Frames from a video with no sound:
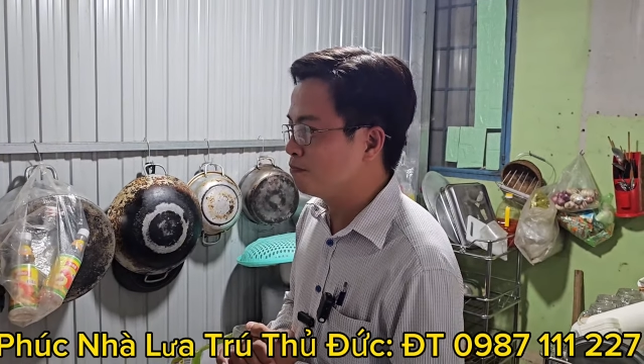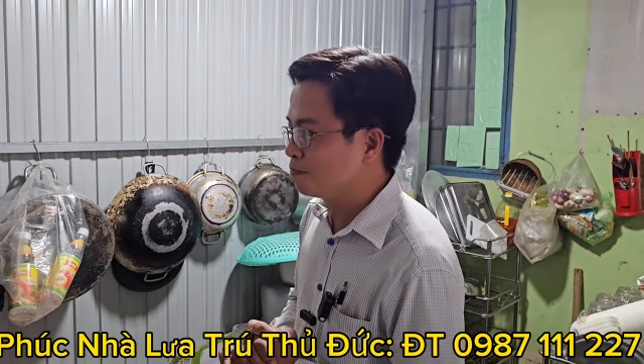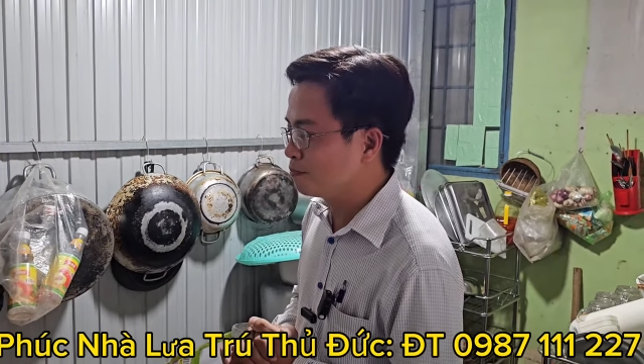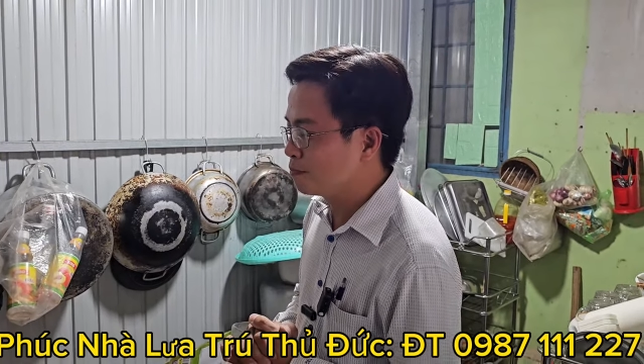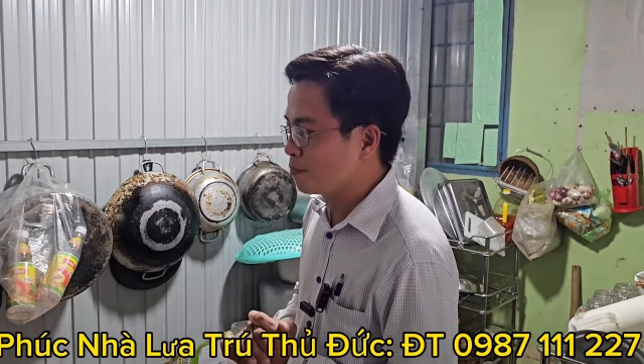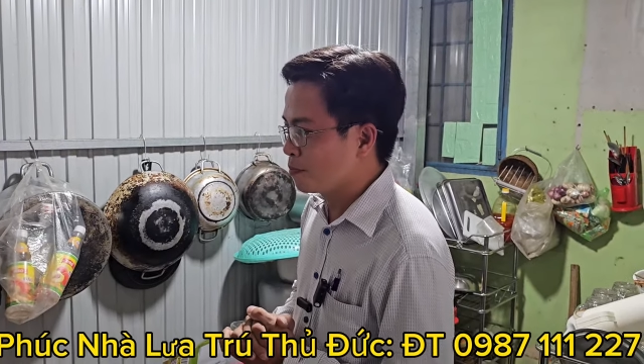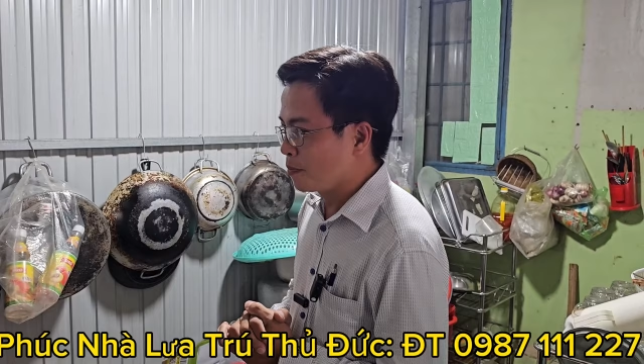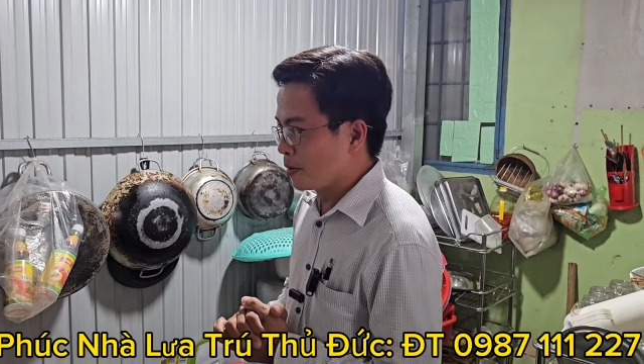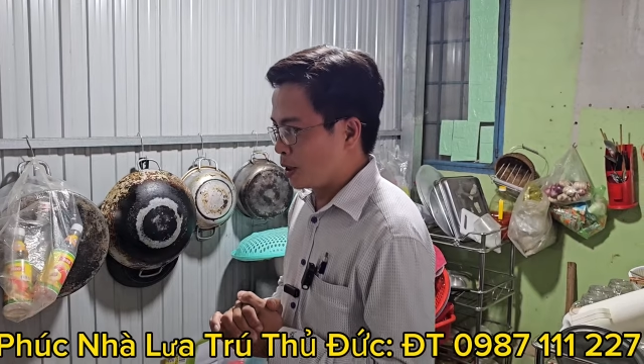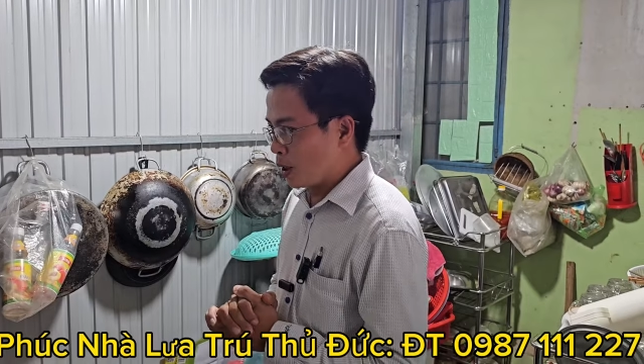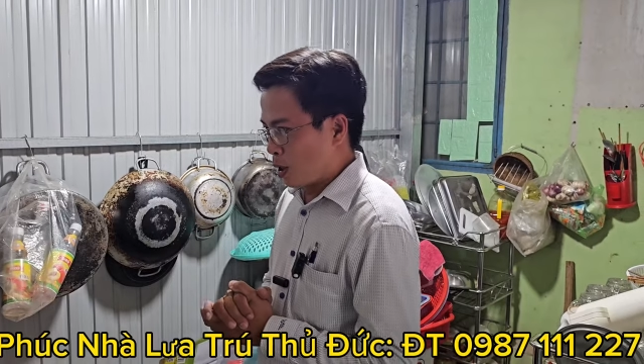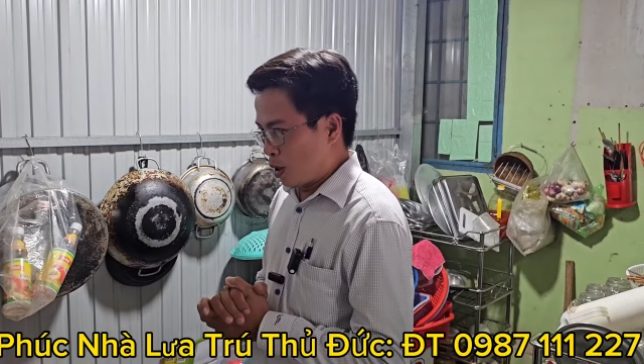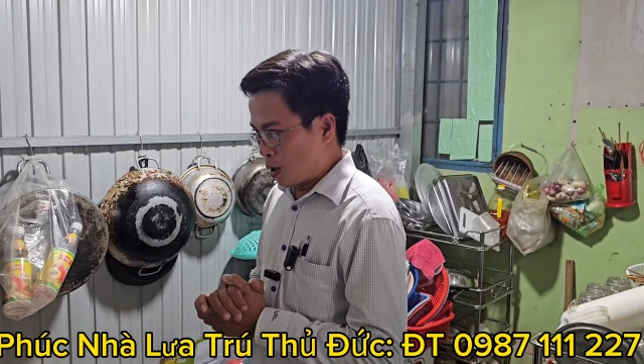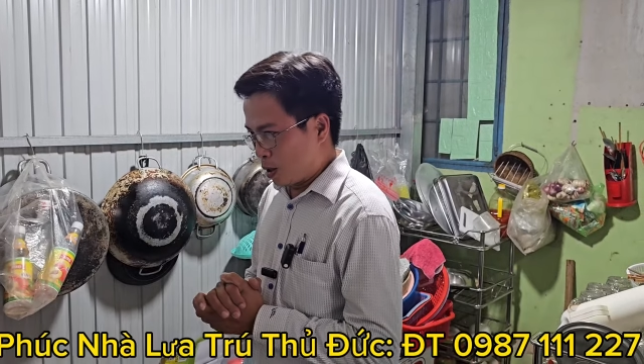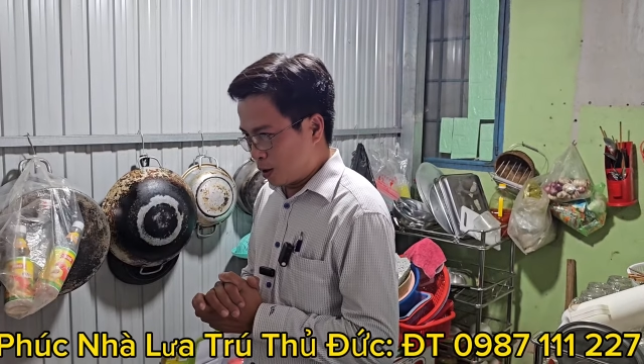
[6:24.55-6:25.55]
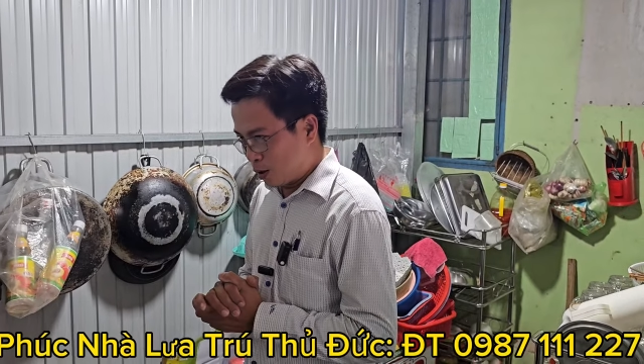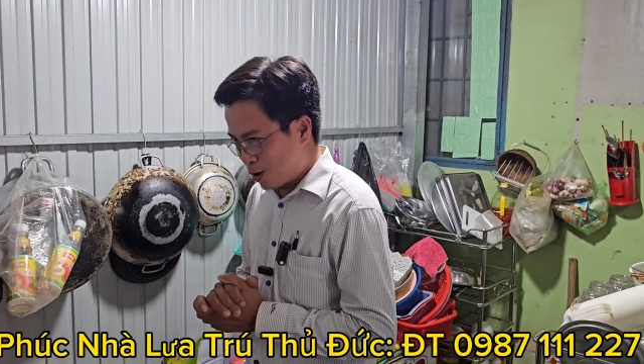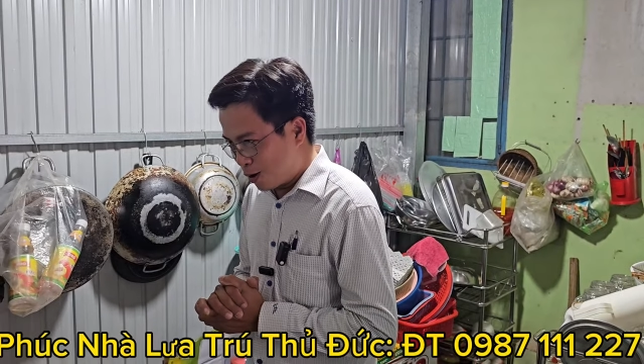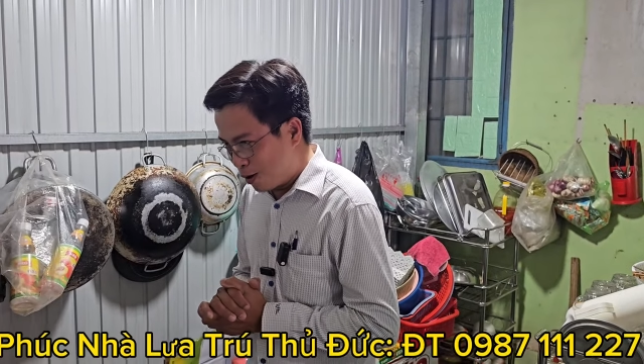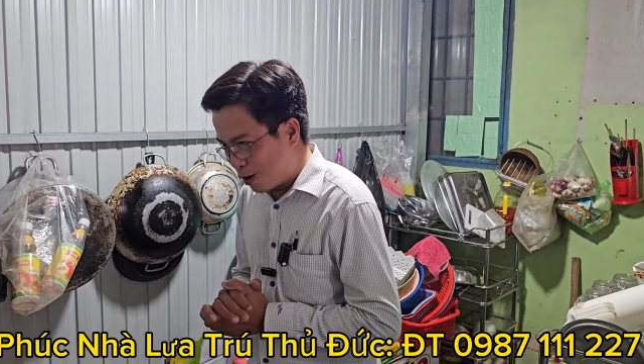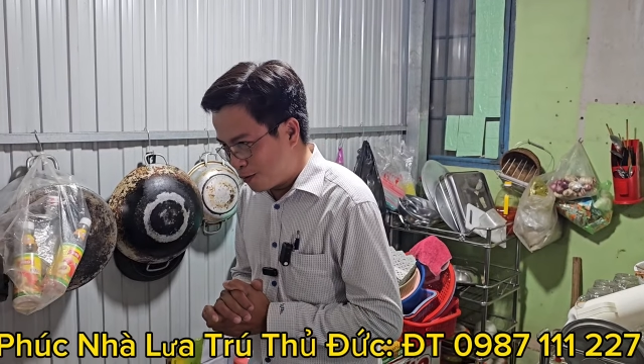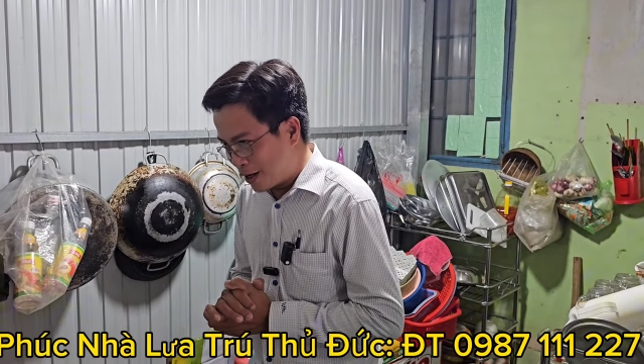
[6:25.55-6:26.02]
dạ có
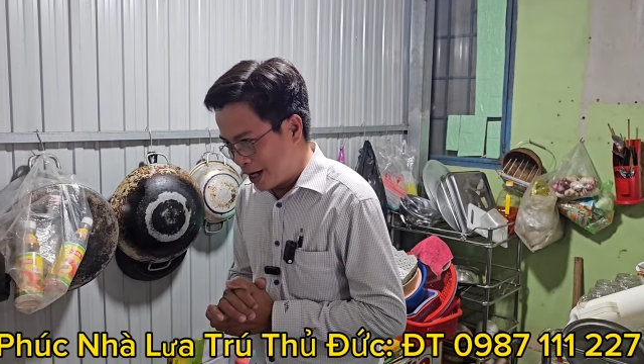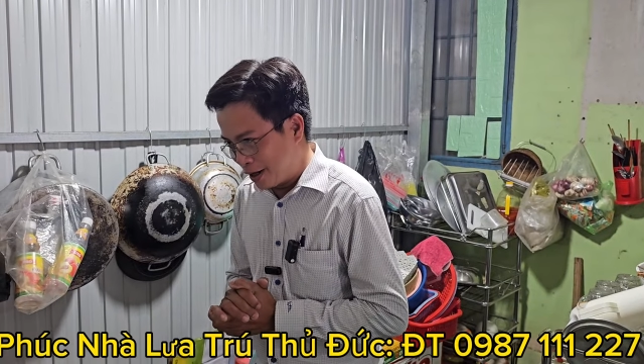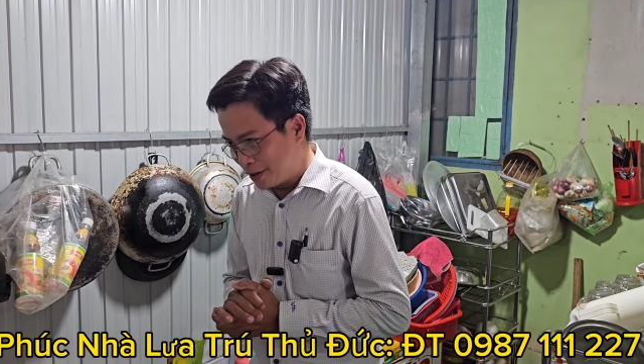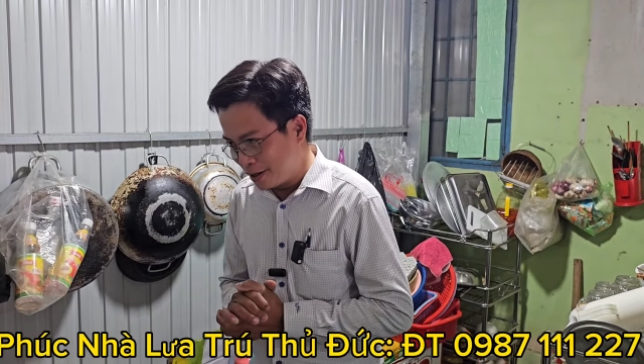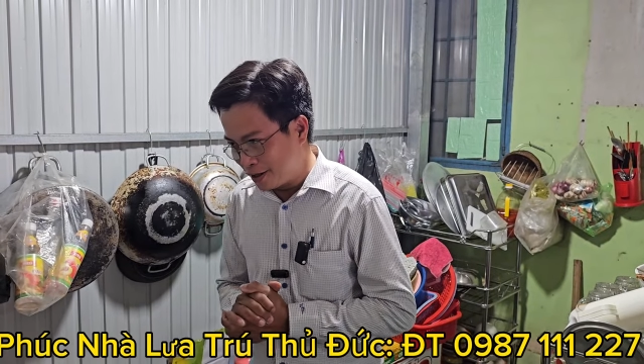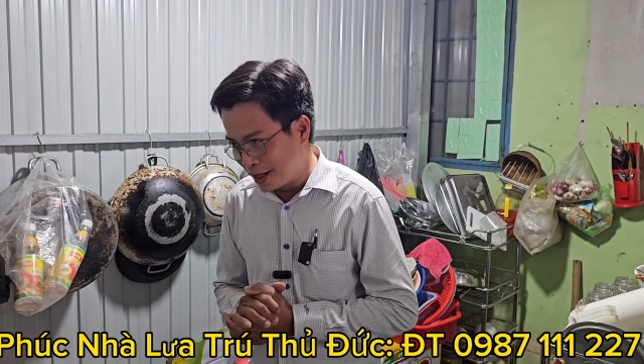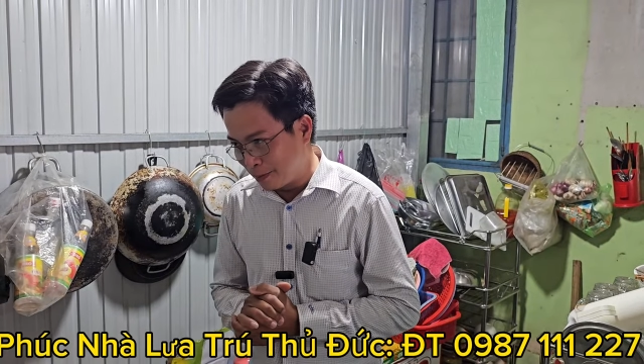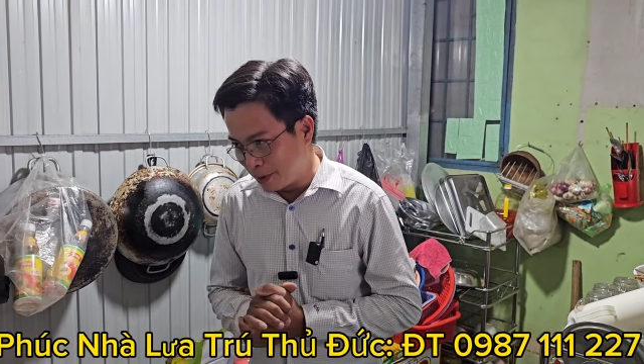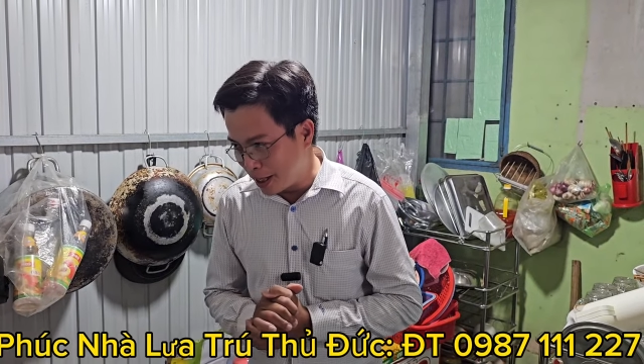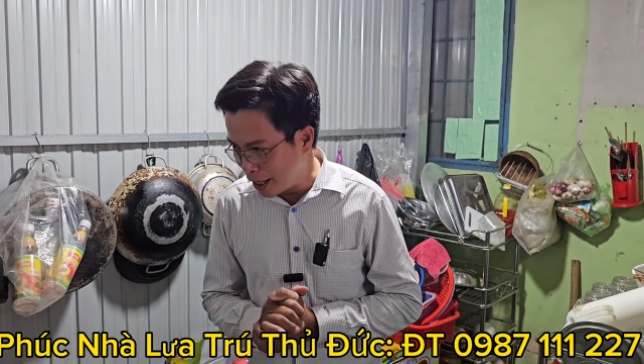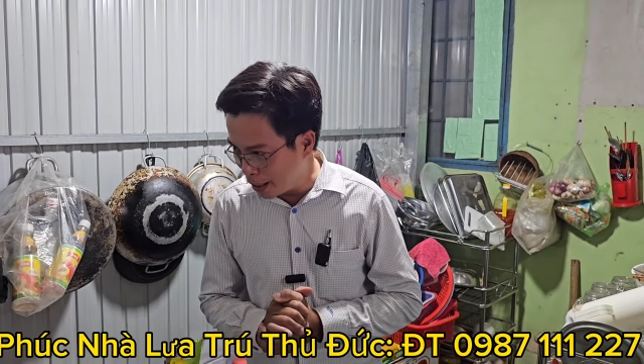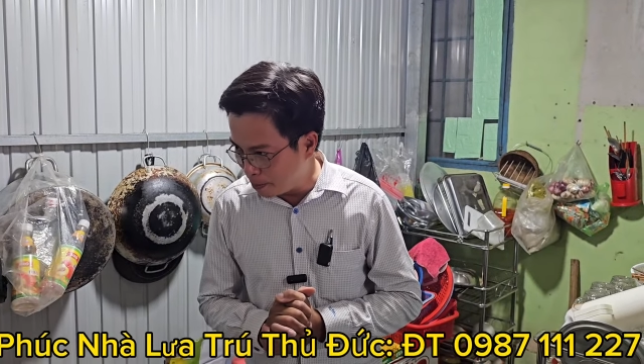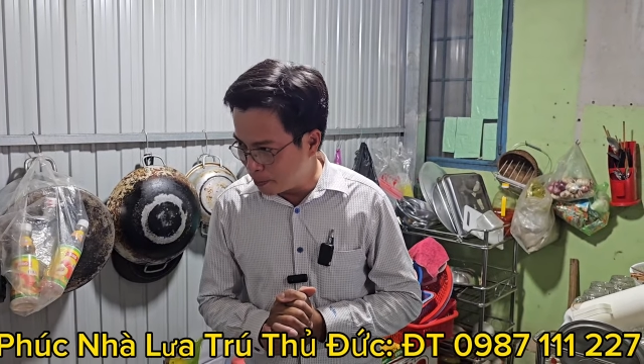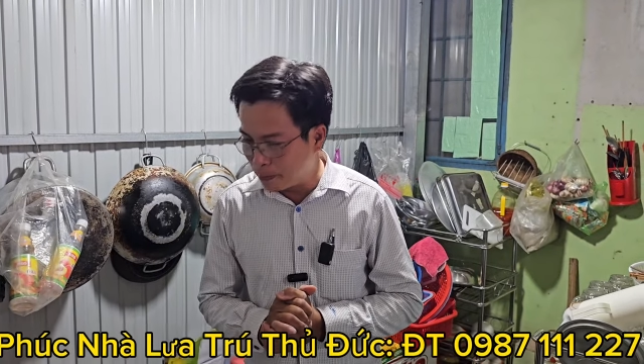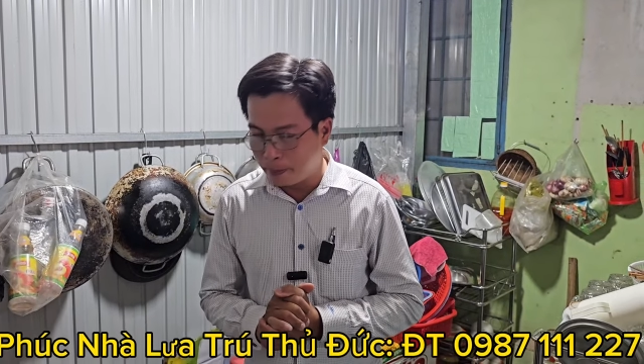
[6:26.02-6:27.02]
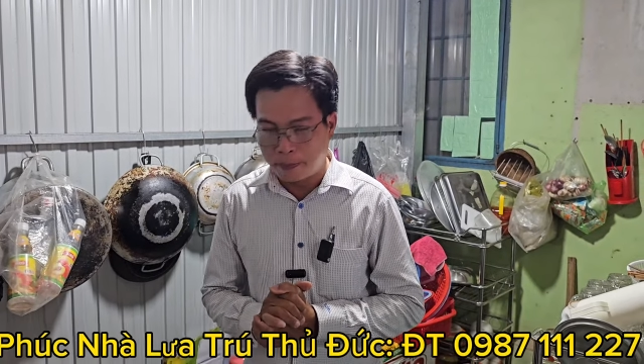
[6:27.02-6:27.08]
gọi về chương trình bên em